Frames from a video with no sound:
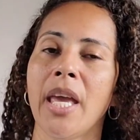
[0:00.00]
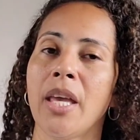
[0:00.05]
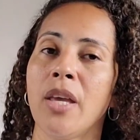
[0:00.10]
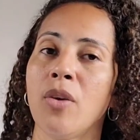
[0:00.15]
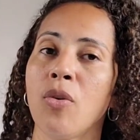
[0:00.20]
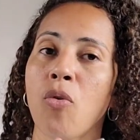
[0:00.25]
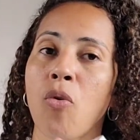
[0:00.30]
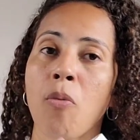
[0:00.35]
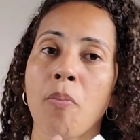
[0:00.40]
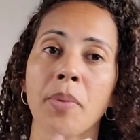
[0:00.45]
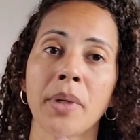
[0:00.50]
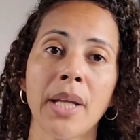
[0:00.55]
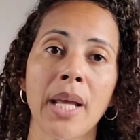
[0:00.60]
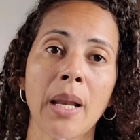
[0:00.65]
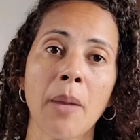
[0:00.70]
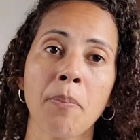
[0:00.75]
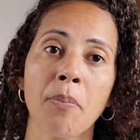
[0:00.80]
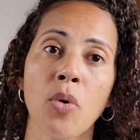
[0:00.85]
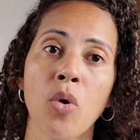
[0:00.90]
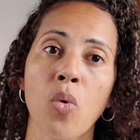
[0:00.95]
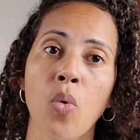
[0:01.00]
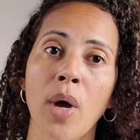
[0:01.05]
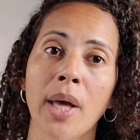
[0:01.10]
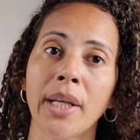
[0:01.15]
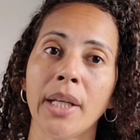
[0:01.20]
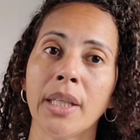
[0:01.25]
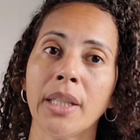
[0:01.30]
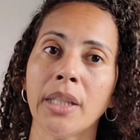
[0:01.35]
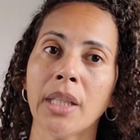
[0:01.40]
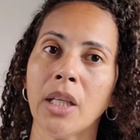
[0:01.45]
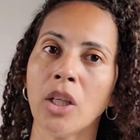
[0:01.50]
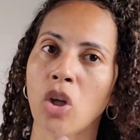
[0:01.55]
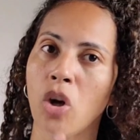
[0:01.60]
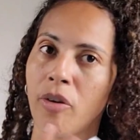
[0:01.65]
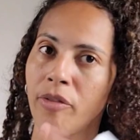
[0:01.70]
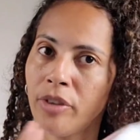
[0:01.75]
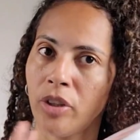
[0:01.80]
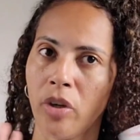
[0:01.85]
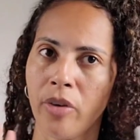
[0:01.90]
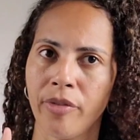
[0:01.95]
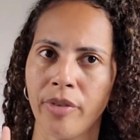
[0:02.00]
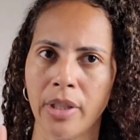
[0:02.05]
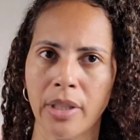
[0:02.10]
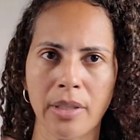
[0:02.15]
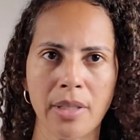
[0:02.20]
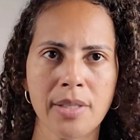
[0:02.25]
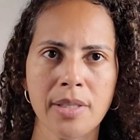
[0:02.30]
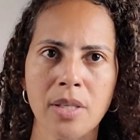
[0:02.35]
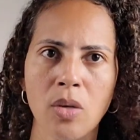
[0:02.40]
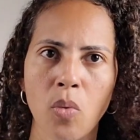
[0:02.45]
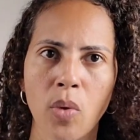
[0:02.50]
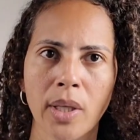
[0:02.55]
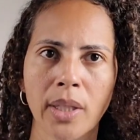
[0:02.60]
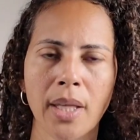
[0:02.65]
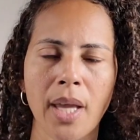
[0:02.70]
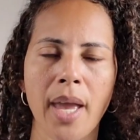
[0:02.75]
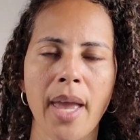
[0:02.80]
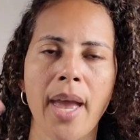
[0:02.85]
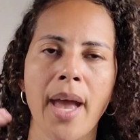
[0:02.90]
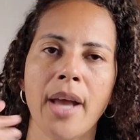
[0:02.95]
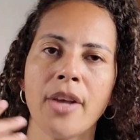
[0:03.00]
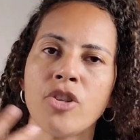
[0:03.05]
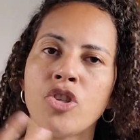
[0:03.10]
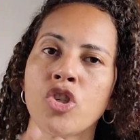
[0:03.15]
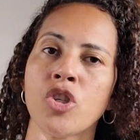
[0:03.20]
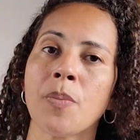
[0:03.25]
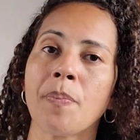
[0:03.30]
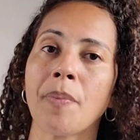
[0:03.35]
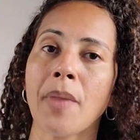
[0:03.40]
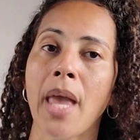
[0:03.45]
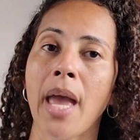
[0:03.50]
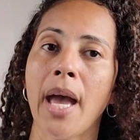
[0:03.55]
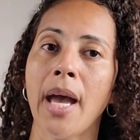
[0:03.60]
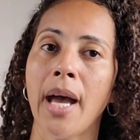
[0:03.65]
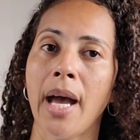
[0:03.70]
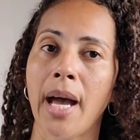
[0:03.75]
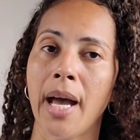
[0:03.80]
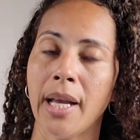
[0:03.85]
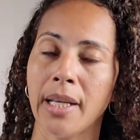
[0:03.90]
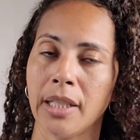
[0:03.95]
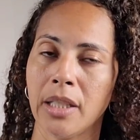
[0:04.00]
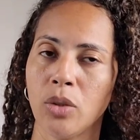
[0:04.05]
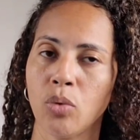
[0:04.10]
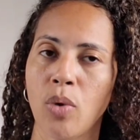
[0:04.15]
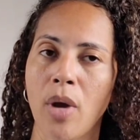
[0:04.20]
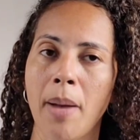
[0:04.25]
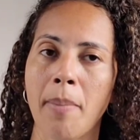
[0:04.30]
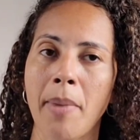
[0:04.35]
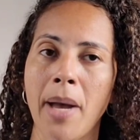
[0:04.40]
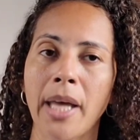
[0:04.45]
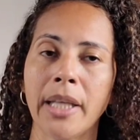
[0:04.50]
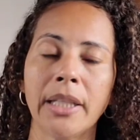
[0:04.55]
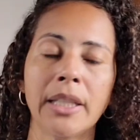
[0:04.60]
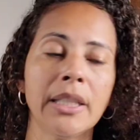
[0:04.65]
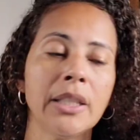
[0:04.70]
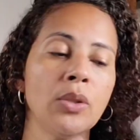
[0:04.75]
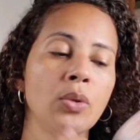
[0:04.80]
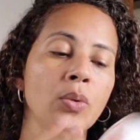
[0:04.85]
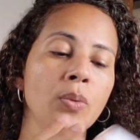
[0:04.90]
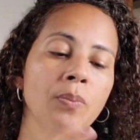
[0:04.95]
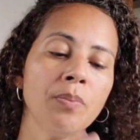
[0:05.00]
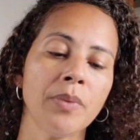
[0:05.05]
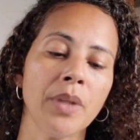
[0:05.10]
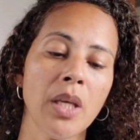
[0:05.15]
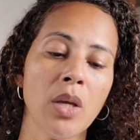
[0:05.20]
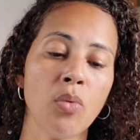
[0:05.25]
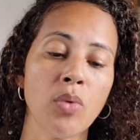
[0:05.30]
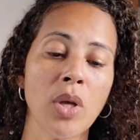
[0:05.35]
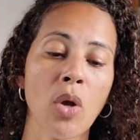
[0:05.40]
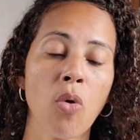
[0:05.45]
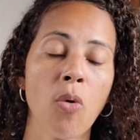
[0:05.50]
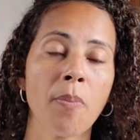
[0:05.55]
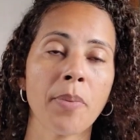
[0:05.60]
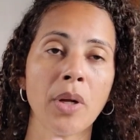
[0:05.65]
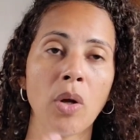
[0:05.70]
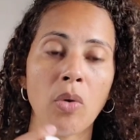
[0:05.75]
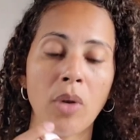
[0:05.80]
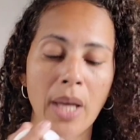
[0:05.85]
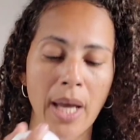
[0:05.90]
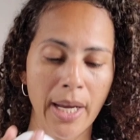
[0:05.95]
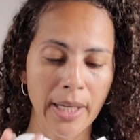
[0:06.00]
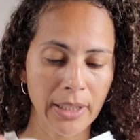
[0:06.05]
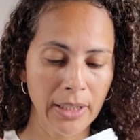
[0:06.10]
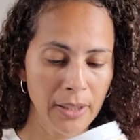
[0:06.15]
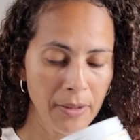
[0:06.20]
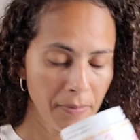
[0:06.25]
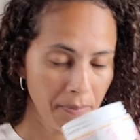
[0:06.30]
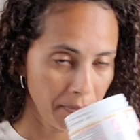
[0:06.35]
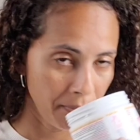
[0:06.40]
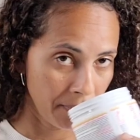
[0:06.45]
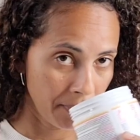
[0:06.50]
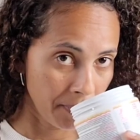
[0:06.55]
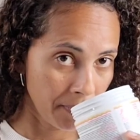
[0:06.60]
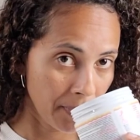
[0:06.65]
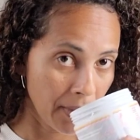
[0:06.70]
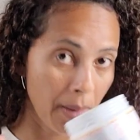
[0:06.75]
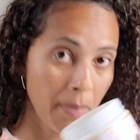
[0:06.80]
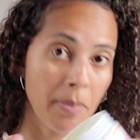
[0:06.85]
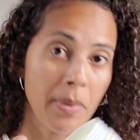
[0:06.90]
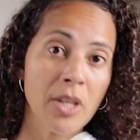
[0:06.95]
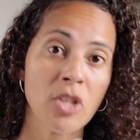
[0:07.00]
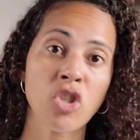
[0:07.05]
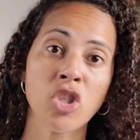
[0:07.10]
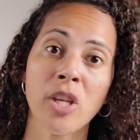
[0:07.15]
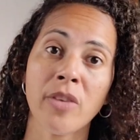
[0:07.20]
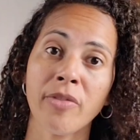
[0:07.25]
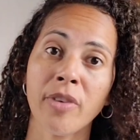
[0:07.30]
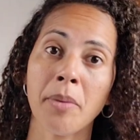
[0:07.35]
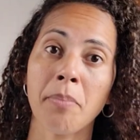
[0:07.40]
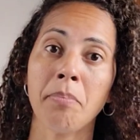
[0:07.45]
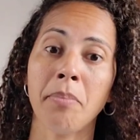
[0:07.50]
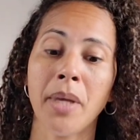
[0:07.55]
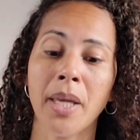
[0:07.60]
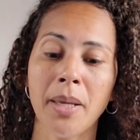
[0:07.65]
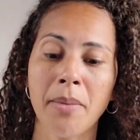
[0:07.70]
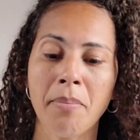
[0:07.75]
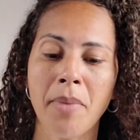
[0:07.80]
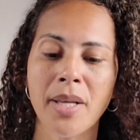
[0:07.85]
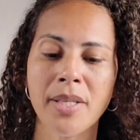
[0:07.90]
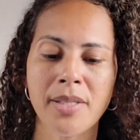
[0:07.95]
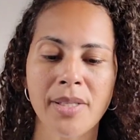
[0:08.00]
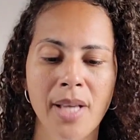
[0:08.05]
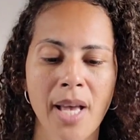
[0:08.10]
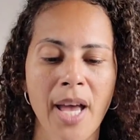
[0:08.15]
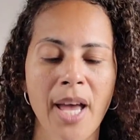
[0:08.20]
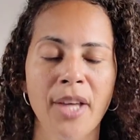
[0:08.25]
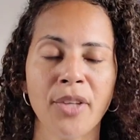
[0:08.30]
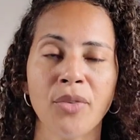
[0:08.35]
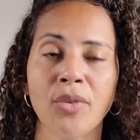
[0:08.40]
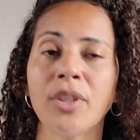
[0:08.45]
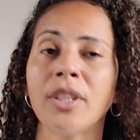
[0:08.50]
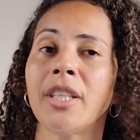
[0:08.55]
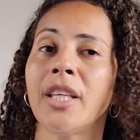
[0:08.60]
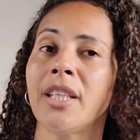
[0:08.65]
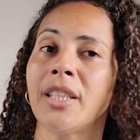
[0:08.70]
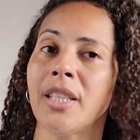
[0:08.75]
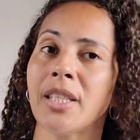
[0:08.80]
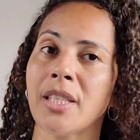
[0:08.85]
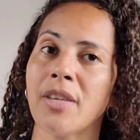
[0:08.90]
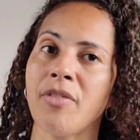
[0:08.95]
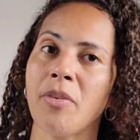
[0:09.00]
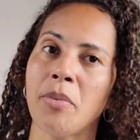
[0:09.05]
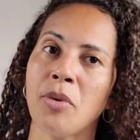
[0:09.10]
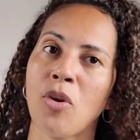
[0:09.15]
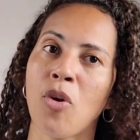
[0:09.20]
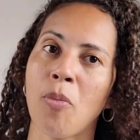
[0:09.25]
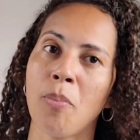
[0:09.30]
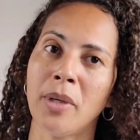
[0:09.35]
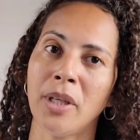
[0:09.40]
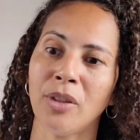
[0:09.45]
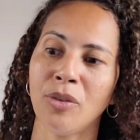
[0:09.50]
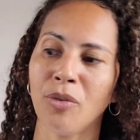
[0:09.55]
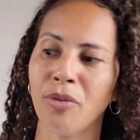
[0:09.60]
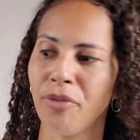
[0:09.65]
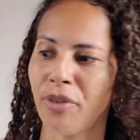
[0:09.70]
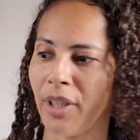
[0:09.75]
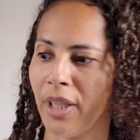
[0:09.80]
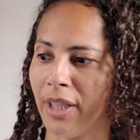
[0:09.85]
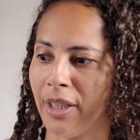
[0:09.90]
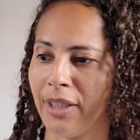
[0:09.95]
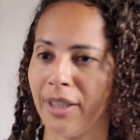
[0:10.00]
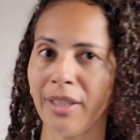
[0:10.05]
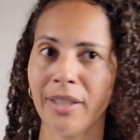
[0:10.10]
Eu comprei ela por R$ 49,90, 50 reais. Aqui no armarinho, eu ia comprar online, mas estava bem mais caro e ainda estava me cobrando um frete.